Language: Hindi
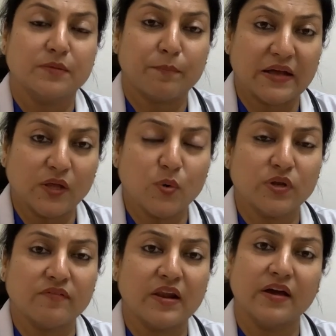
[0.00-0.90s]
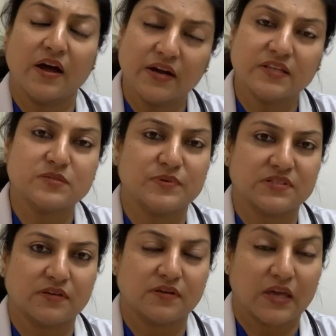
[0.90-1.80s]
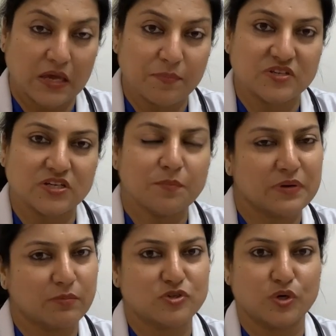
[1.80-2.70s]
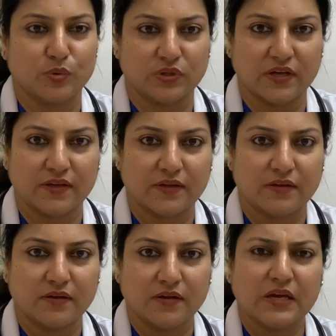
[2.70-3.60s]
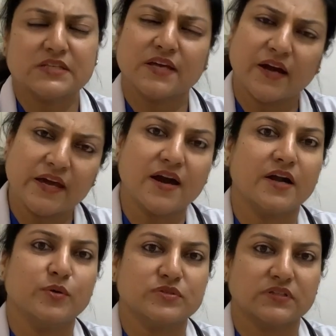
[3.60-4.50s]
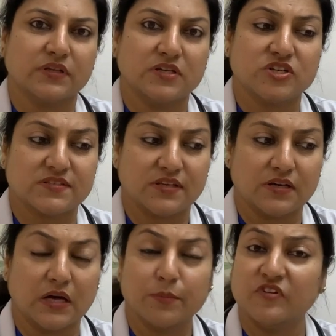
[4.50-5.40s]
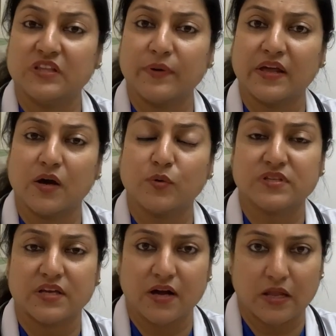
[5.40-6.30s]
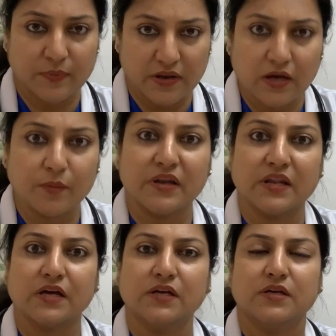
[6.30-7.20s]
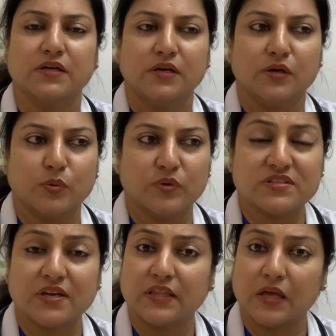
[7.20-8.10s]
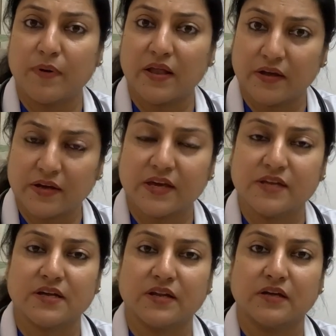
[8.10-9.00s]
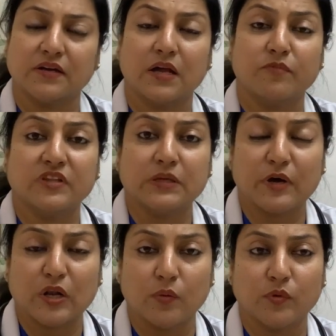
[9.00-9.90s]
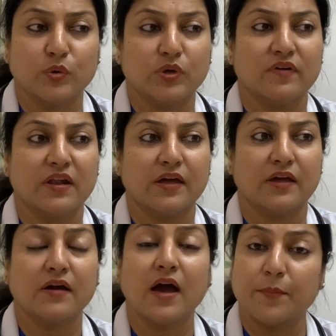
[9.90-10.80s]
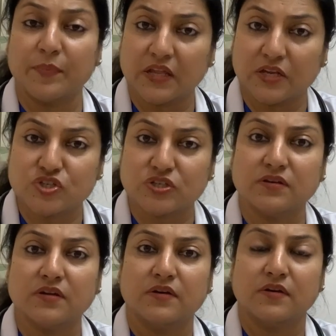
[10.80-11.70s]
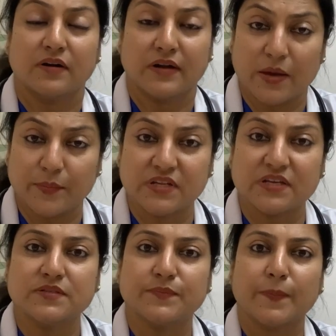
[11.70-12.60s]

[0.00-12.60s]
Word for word: पैदा होने वाले हर दस में से एक बच्चा प्री मेचोर होता है इसके कई कारण हो सकते हैं जैसे गर्भवती महिला को सही खान पान ना मिलना उनकी सही देखभाल ना किया जाना गर्भवती महिलाओं में होने वाले हाइपरटेंशन डायबिटीज़